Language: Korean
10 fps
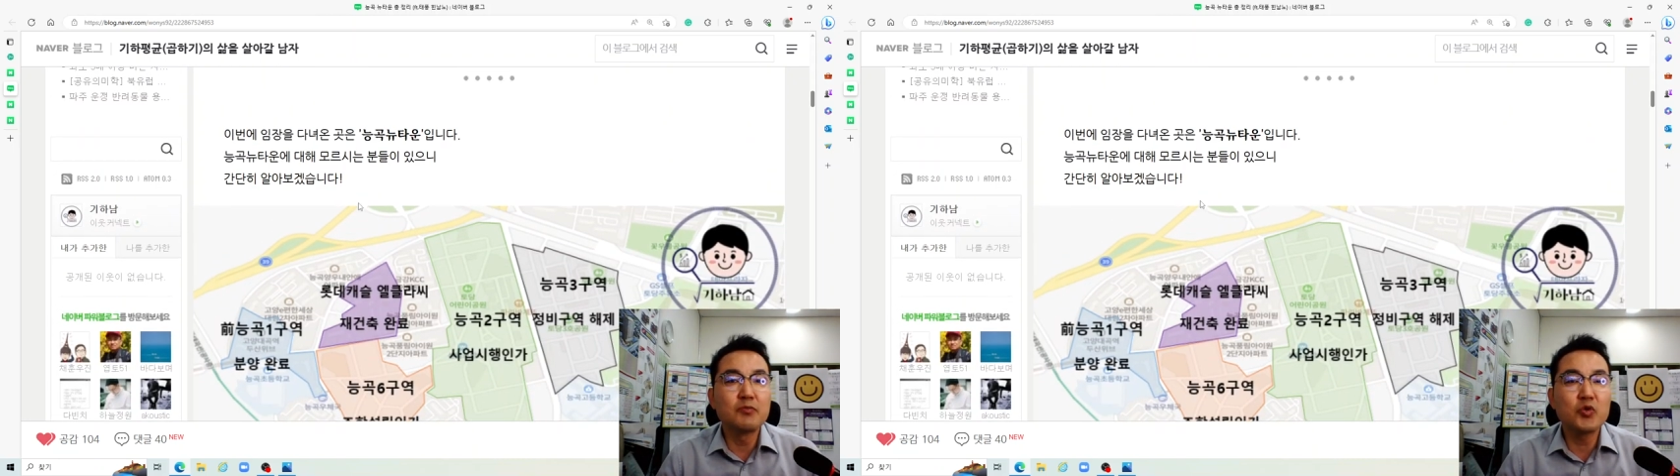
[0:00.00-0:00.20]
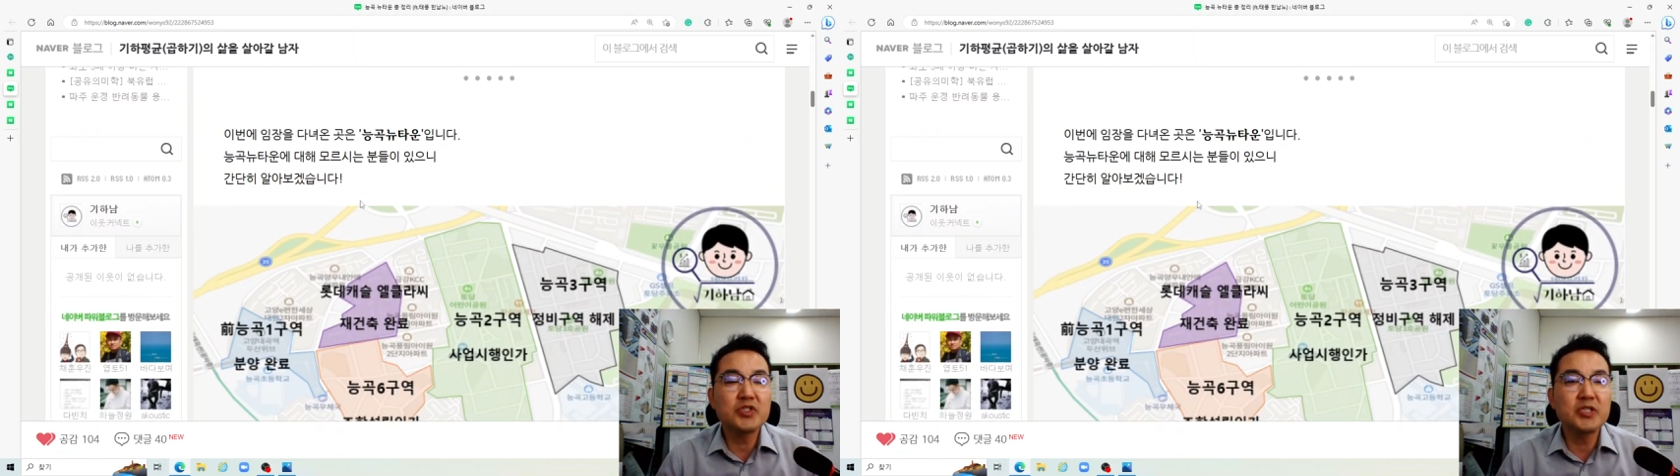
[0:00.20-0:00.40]

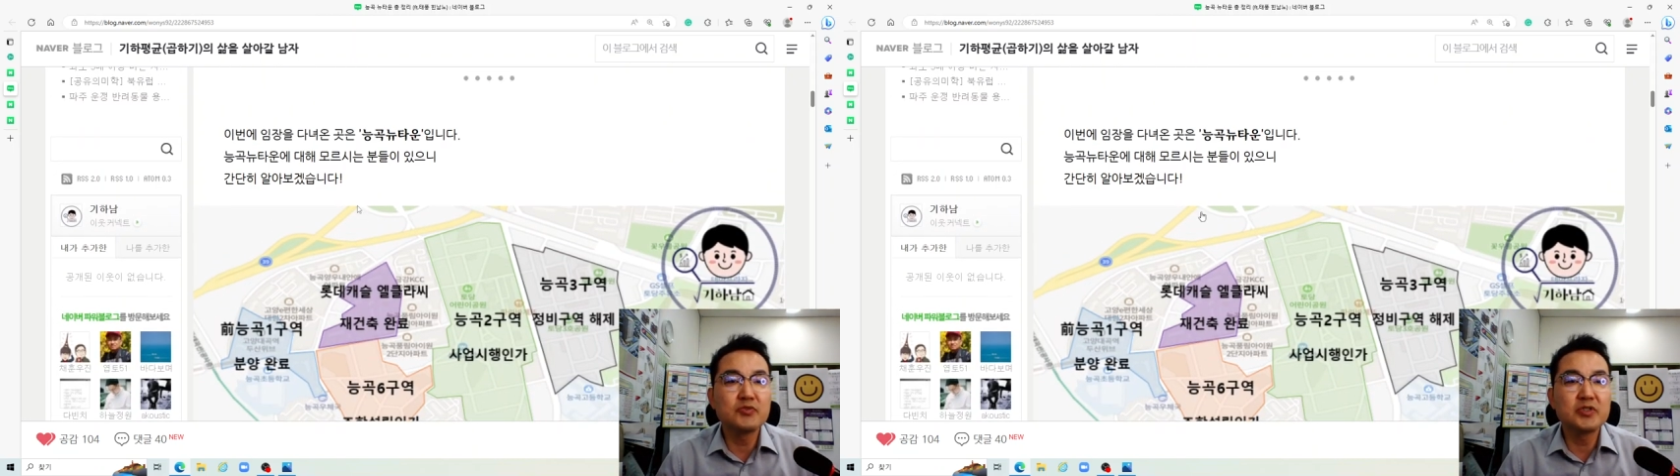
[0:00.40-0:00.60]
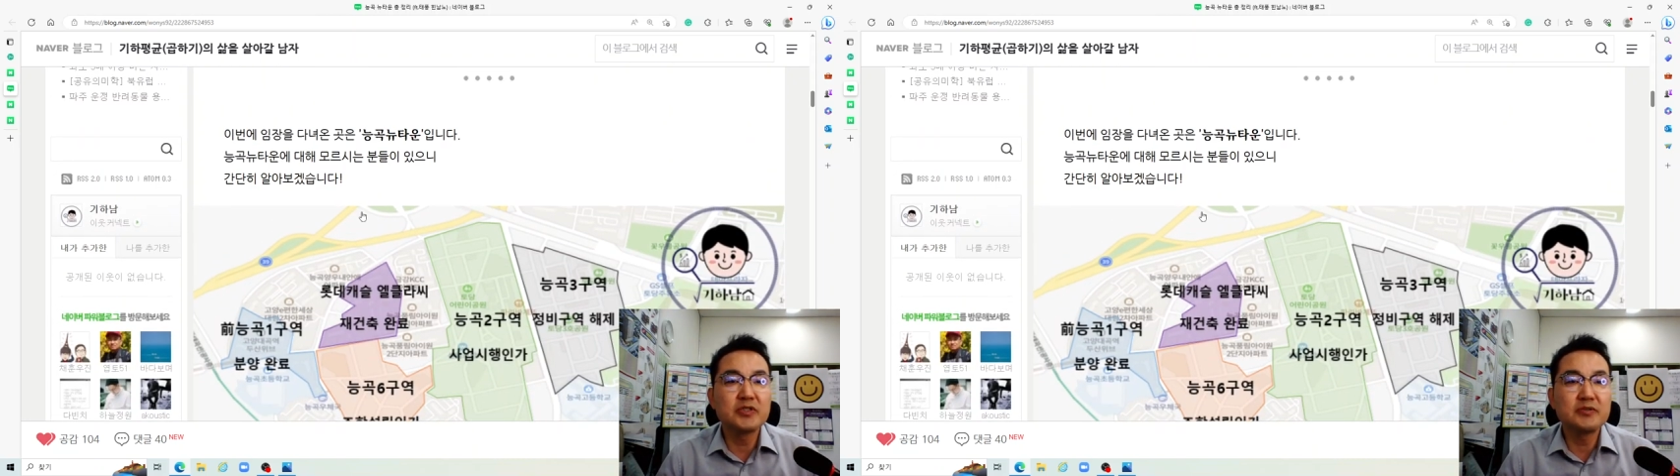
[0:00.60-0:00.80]
모르시는
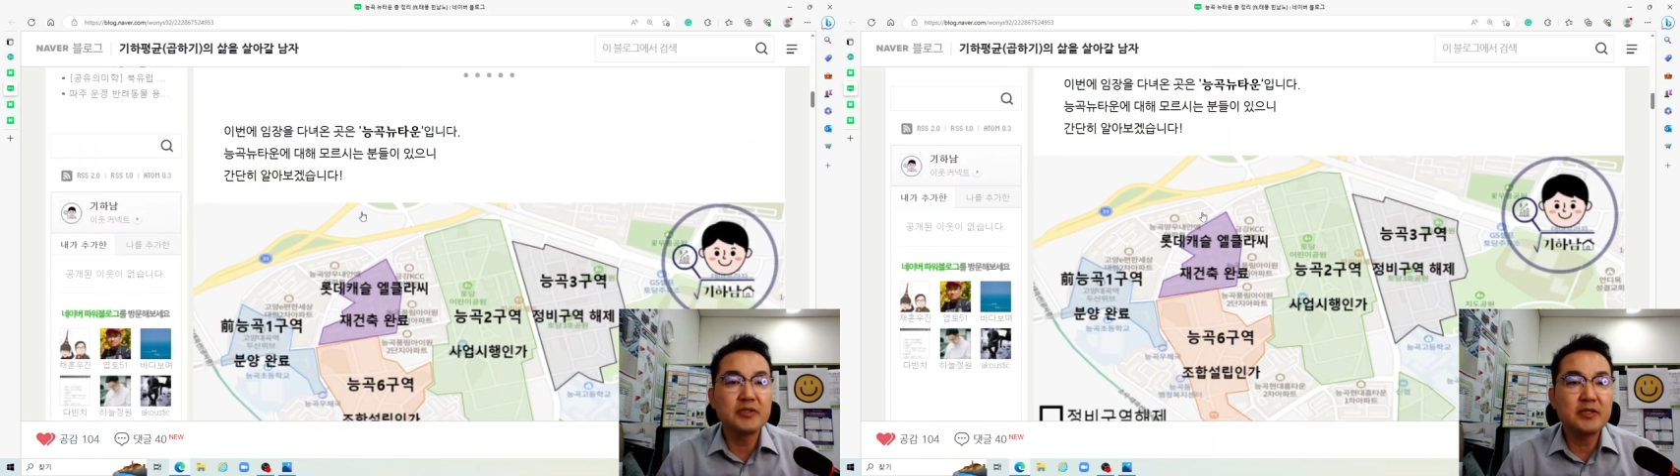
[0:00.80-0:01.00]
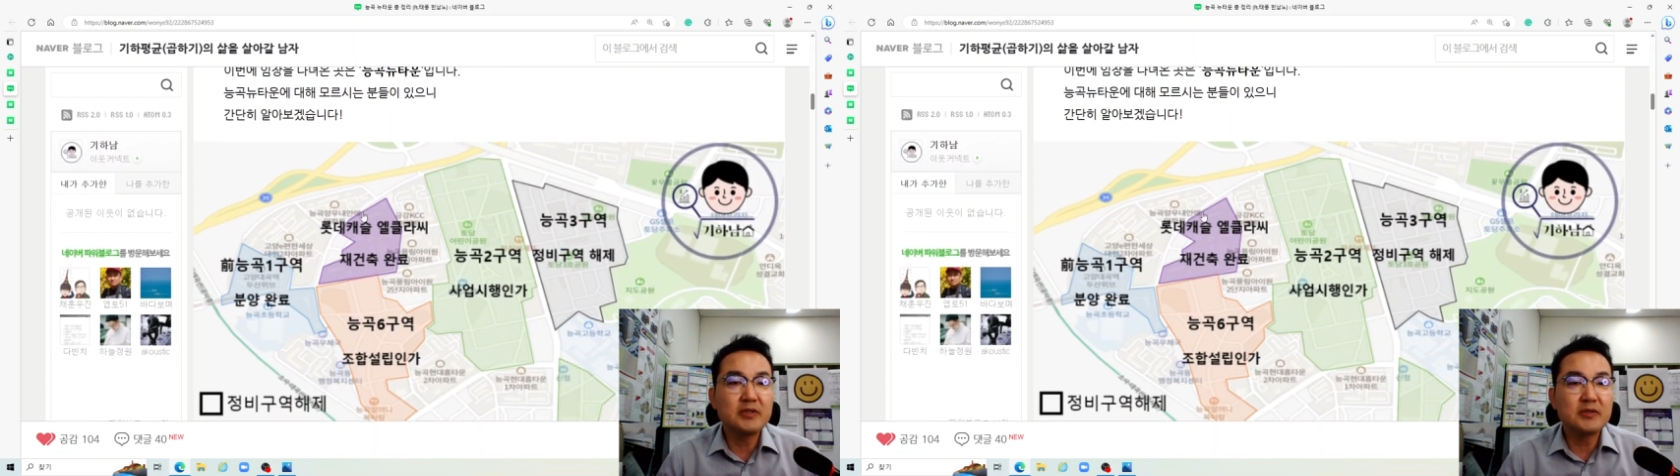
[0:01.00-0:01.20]

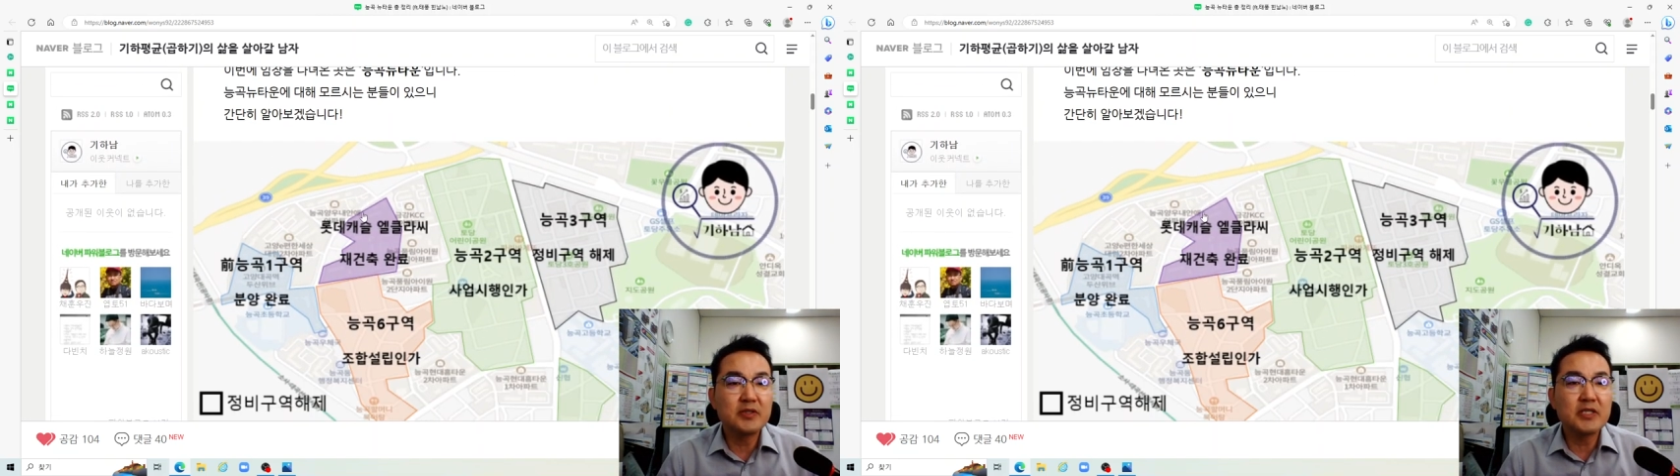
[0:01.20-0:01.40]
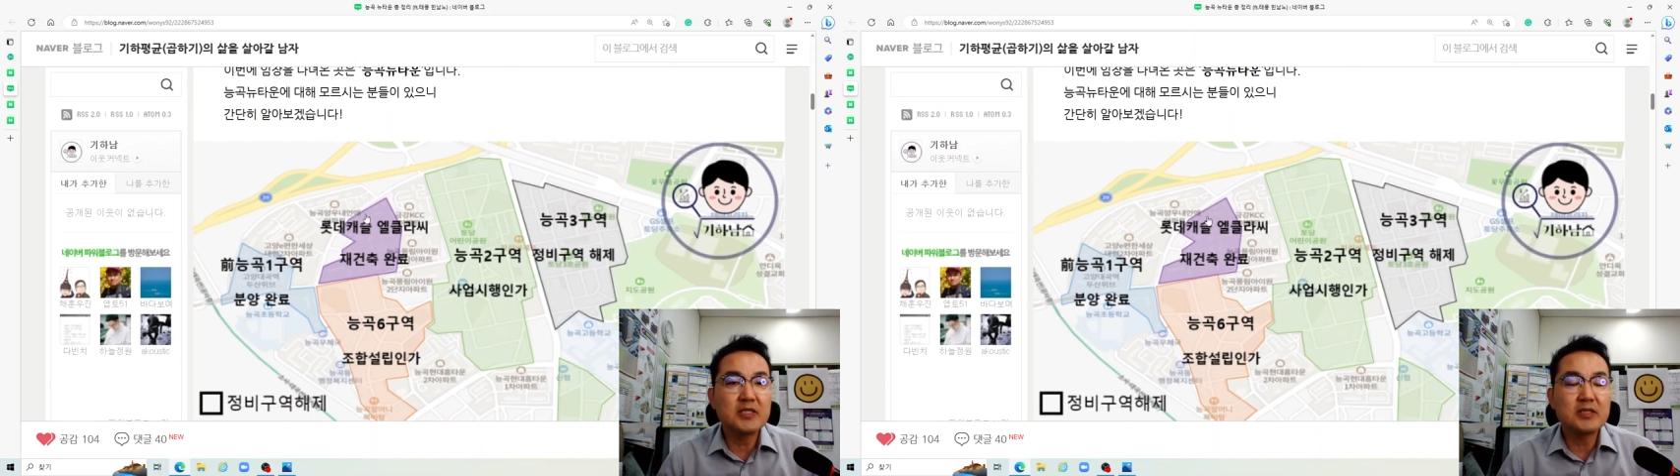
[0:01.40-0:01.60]

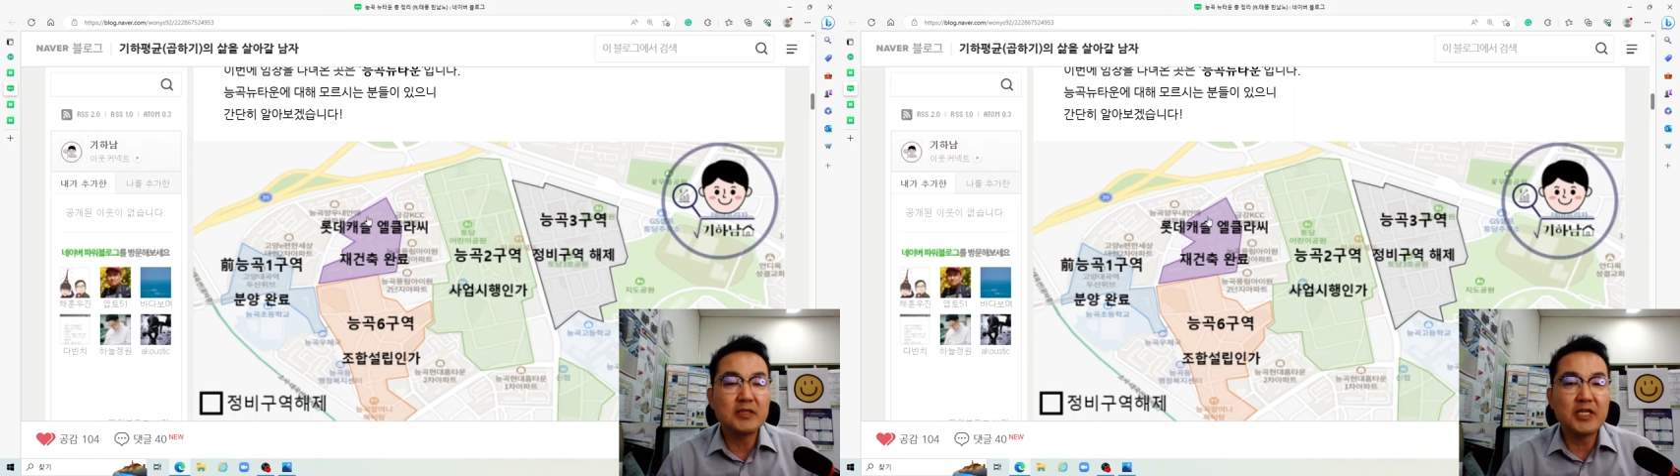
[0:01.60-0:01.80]
분들이